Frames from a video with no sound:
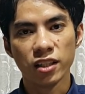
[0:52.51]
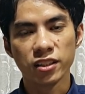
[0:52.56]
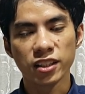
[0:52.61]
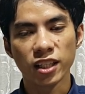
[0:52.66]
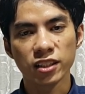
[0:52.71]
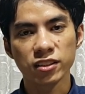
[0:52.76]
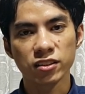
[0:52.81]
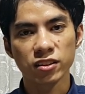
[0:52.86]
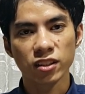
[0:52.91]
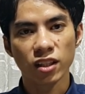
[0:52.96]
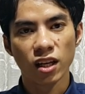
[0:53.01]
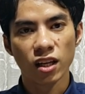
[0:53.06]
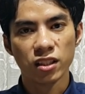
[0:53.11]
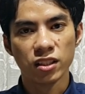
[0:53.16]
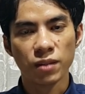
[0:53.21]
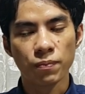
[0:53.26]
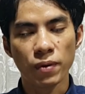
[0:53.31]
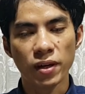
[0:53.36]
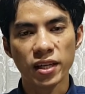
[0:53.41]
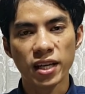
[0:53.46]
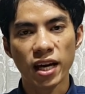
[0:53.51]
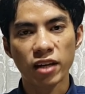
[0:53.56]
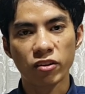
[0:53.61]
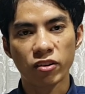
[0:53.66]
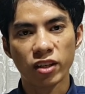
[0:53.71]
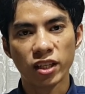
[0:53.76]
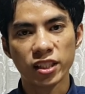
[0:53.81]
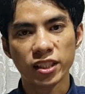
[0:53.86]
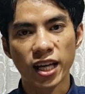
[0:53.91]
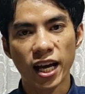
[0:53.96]
chẳng nếu bây đã
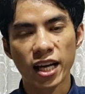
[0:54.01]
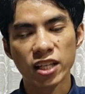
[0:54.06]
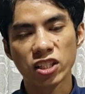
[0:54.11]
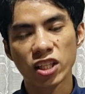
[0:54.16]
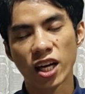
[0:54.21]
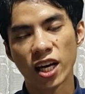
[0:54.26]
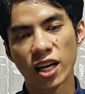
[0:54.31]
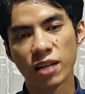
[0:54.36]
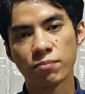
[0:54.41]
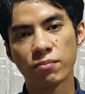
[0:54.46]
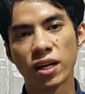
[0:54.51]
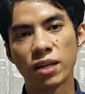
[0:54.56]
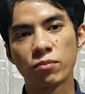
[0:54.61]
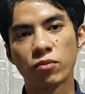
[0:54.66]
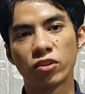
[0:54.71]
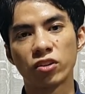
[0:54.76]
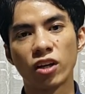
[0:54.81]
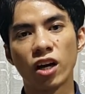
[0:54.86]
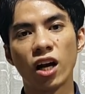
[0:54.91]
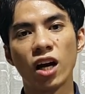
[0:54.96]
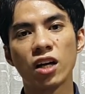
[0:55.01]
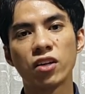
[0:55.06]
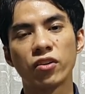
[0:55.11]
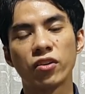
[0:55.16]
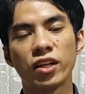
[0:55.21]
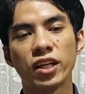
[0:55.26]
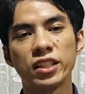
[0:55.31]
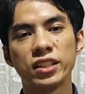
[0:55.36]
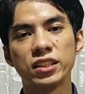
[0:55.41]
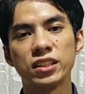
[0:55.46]
rồi đợi ca chênh mấy một đó
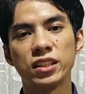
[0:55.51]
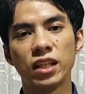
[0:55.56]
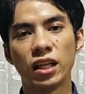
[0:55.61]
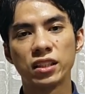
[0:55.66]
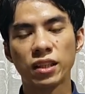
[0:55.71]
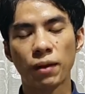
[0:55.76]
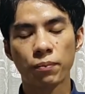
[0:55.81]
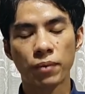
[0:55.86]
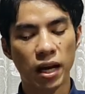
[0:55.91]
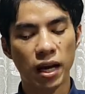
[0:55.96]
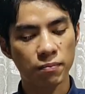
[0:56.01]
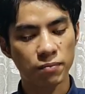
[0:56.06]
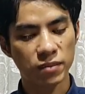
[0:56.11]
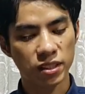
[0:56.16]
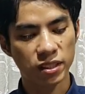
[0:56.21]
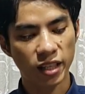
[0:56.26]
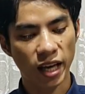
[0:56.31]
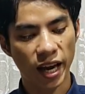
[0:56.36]
rồi đợi ở trong cái đám bị